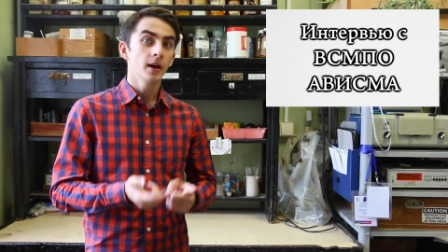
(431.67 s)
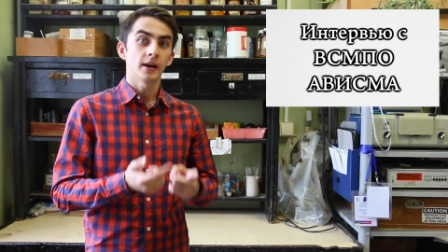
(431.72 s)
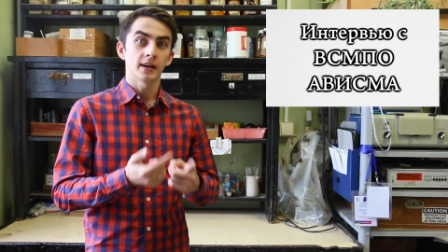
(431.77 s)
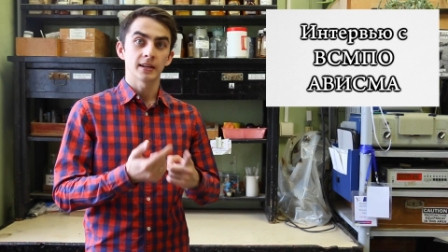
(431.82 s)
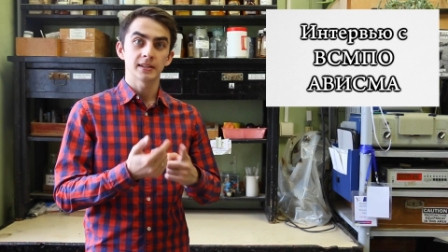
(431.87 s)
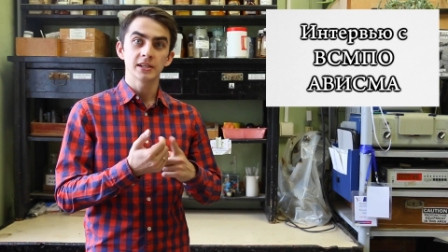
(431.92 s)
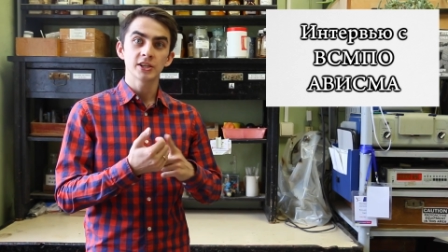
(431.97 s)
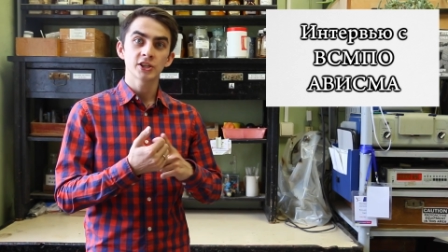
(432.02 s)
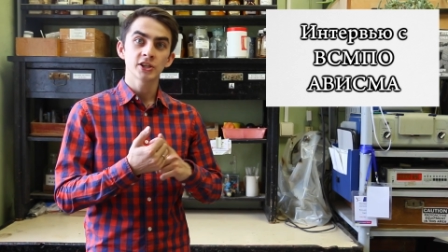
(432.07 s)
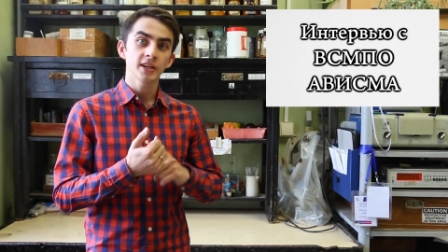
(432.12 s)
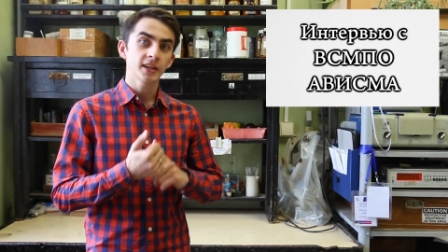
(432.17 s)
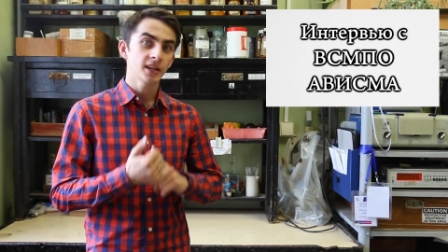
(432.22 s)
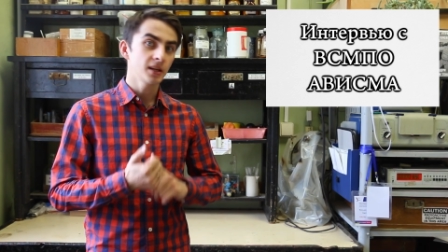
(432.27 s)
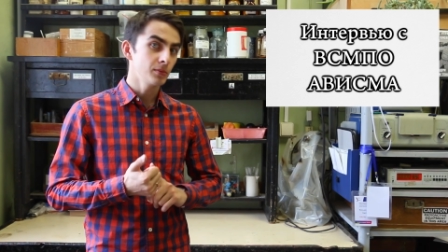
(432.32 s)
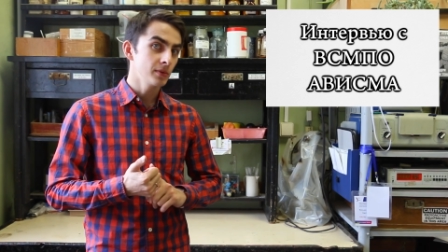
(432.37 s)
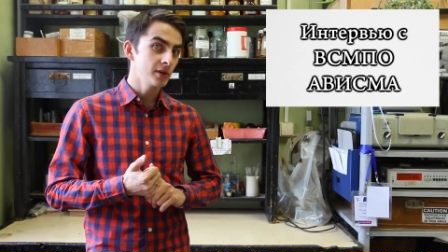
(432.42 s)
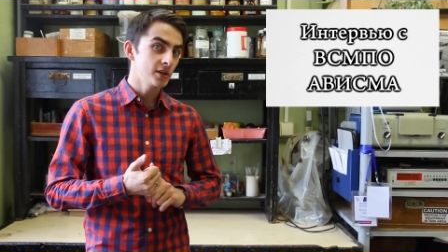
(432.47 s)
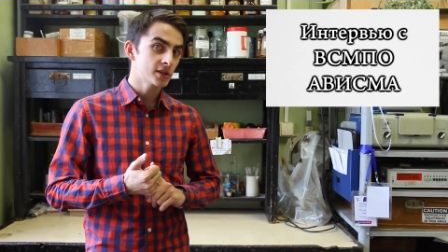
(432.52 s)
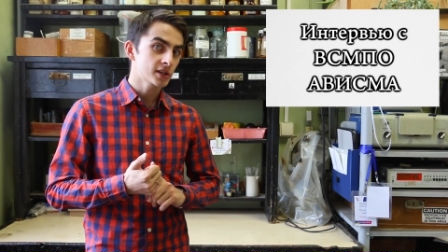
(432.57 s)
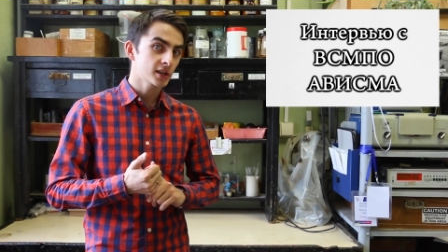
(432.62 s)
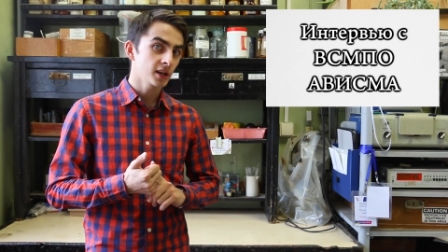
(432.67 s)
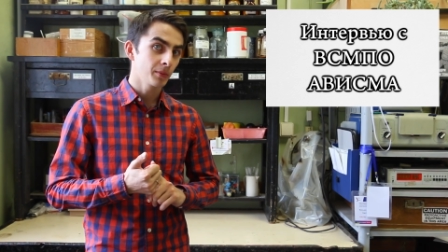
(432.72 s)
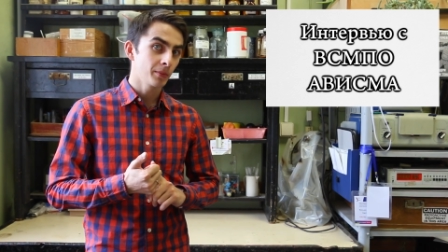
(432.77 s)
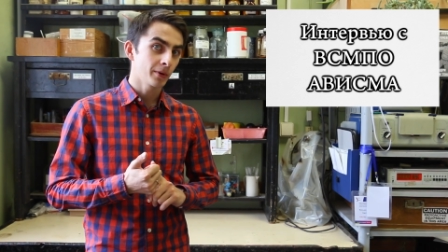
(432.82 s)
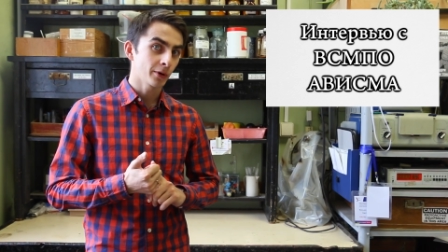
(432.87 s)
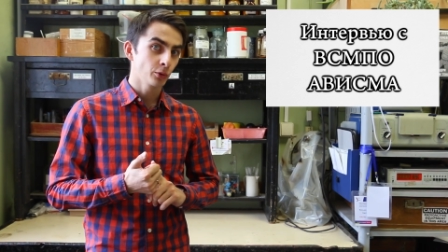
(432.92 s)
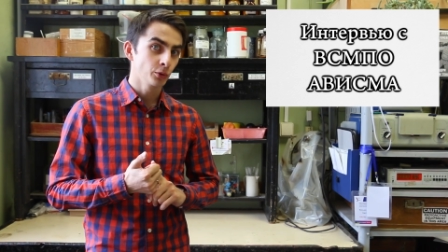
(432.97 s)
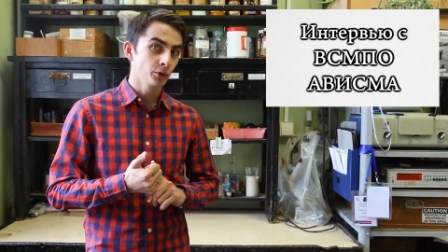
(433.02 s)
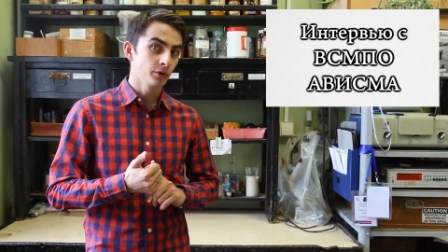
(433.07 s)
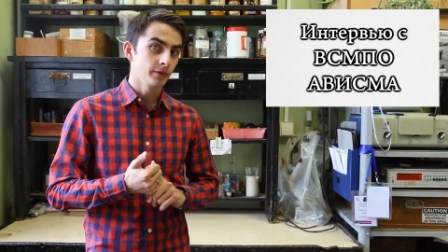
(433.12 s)
различное химическое
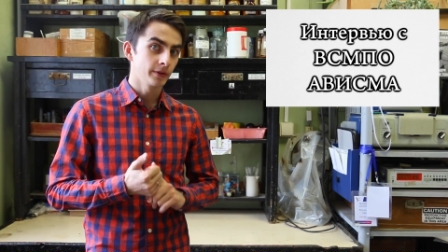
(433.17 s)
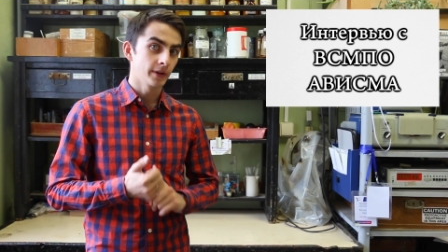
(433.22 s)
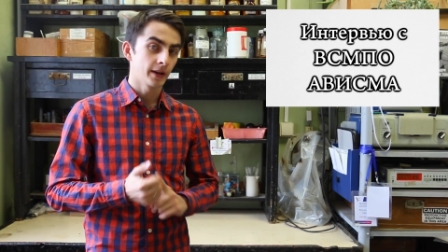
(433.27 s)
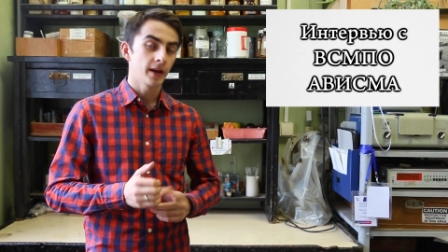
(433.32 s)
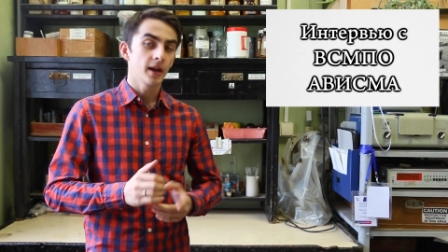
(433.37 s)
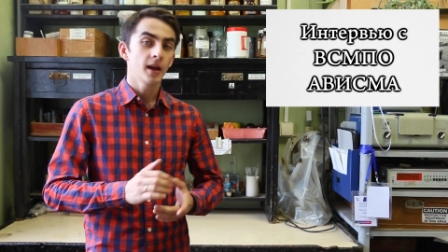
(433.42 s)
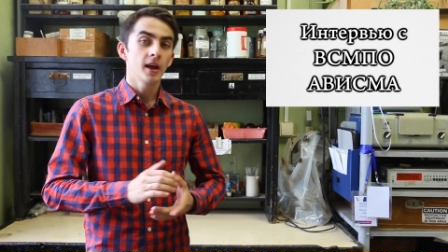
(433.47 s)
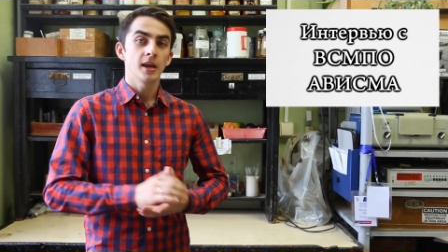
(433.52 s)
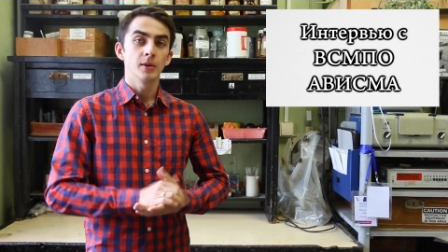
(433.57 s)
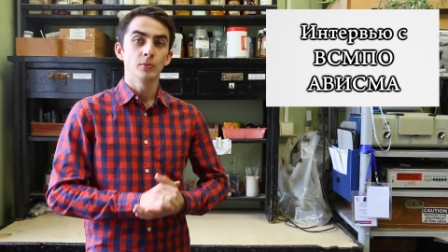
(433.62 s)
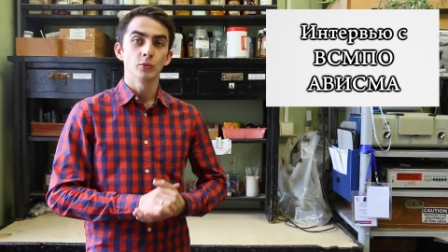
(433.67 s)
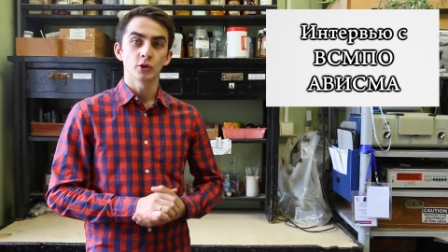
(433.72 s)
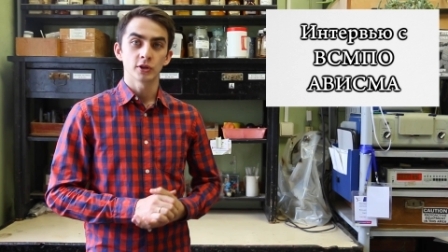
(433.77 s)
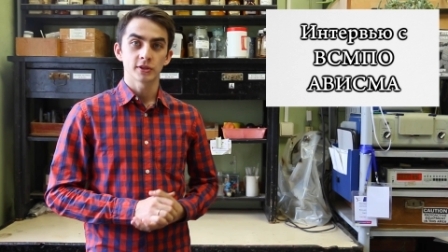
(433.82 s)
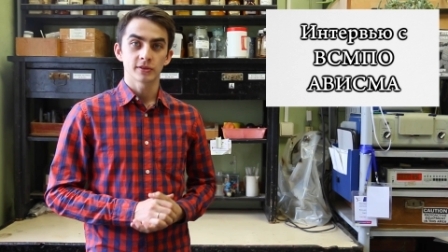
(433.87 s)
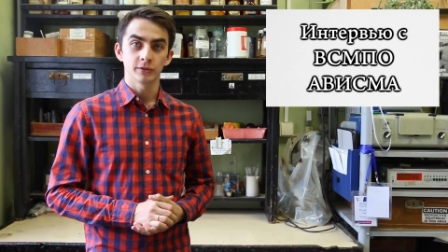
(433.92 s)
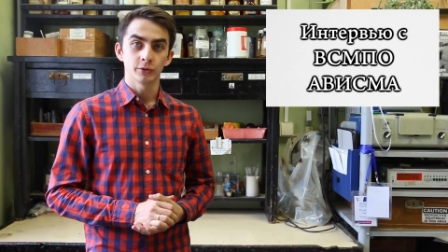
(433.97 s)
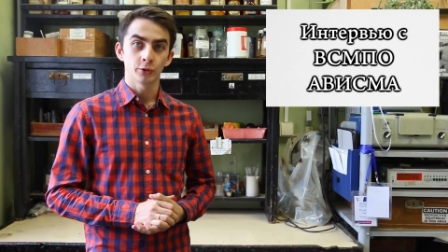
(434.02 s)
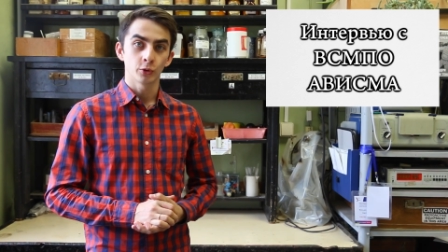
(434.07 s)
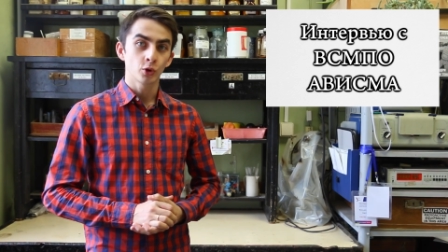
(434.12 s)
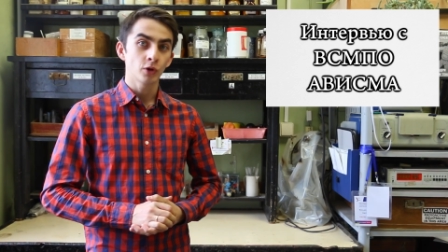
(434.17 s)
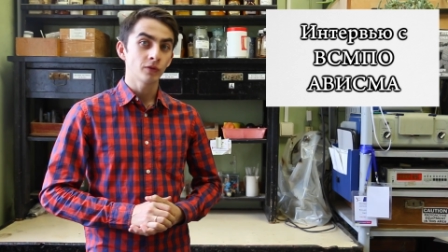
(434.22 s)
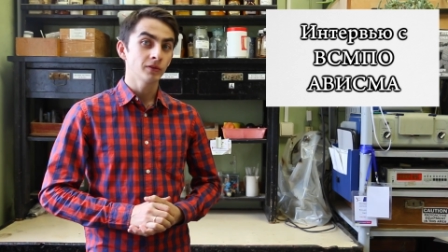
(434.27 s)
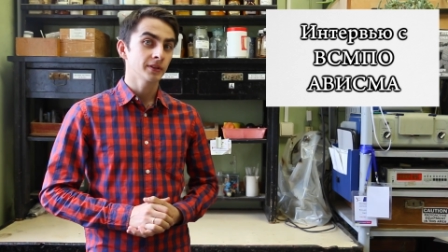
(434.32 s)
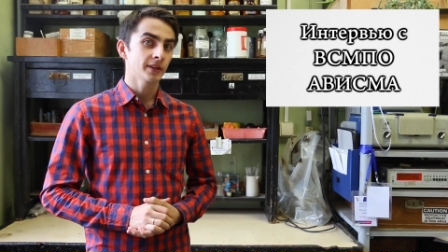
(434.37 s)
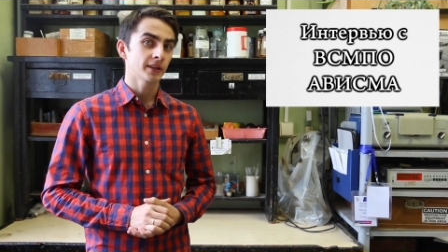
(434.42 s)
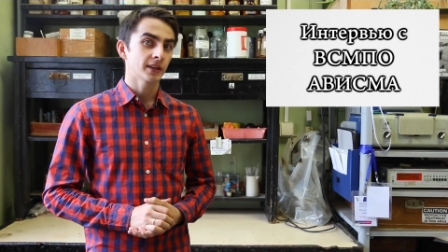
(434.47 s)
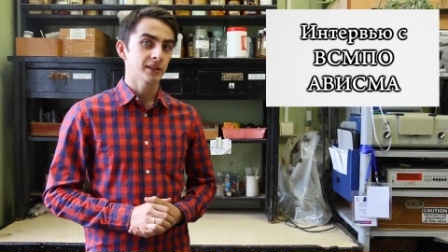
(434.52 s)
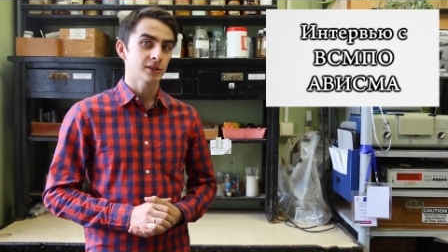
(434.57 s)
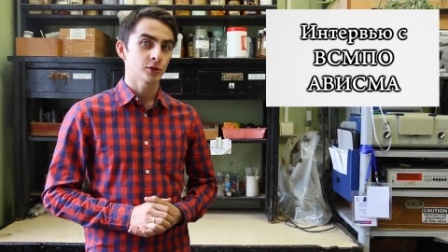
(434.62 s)
оборудование и множество другого
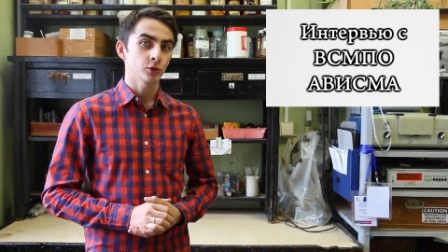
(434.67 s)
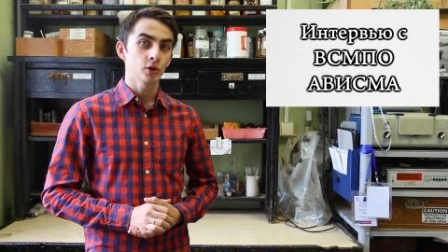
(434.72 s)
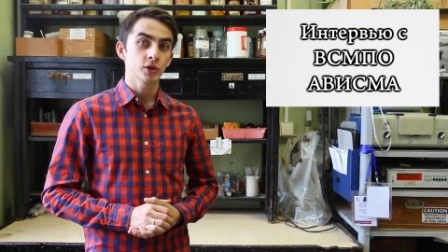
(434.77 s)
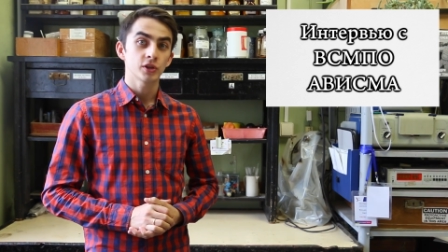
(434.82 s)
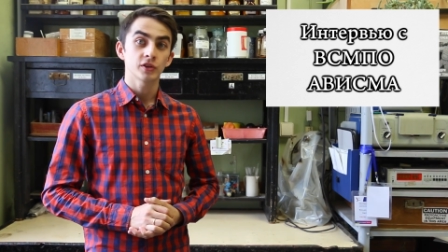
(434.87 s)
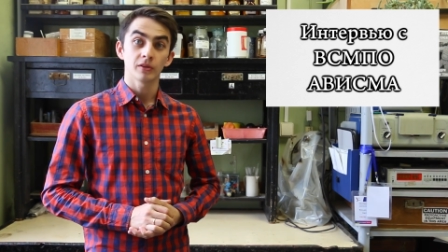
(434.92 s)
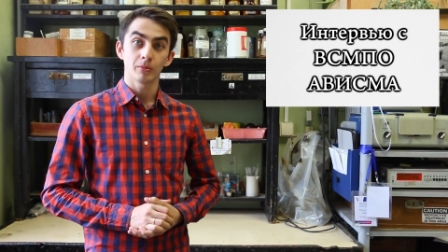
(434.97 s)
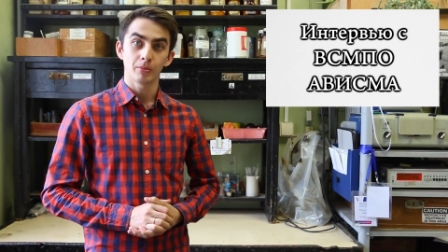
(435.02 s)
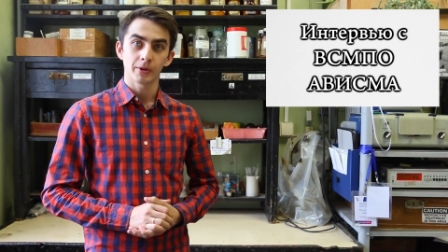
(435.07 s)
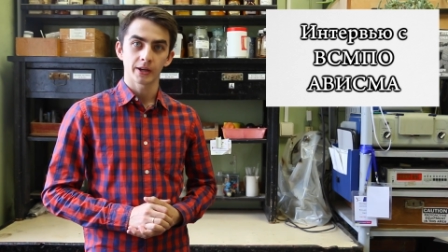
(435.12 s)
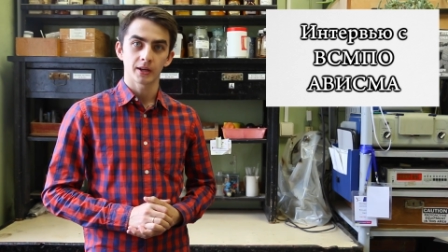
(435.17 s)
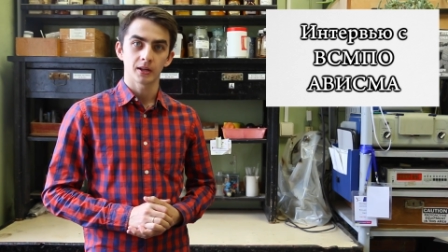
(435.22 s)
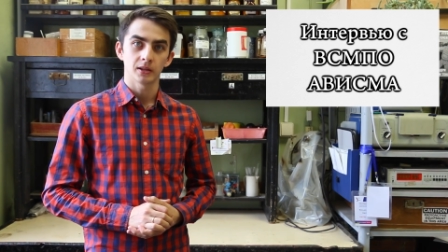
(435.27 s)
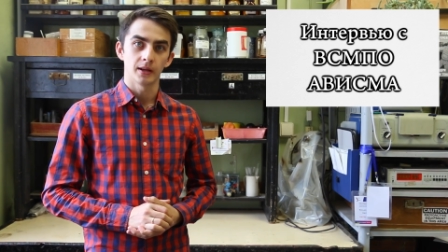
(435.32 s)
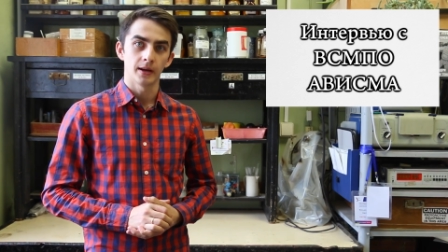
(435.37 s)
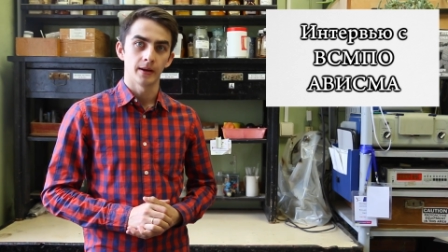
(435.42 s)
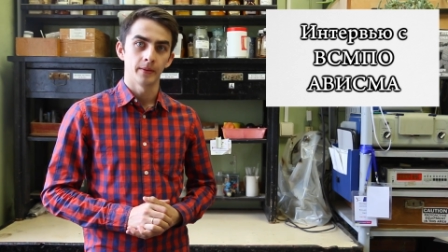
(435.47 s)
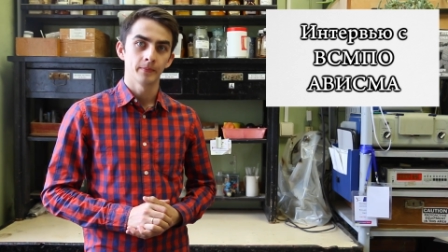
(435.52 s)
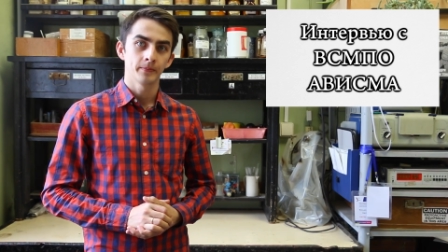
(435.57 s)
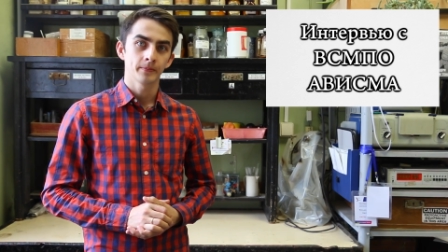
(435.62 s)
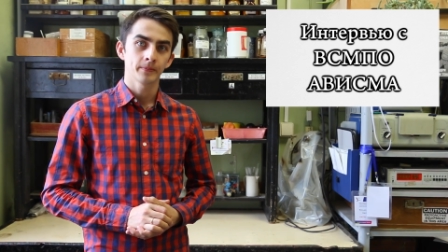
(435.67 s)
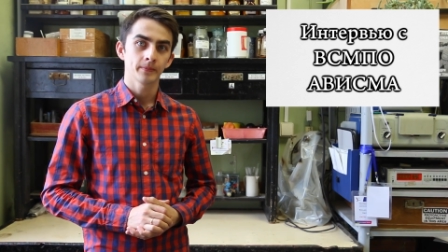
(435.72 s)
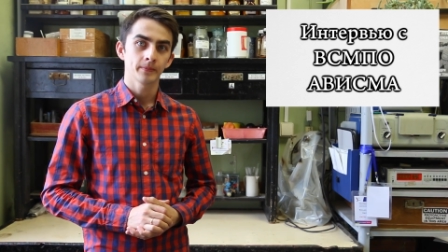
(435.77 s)
дорогостоящего барахла.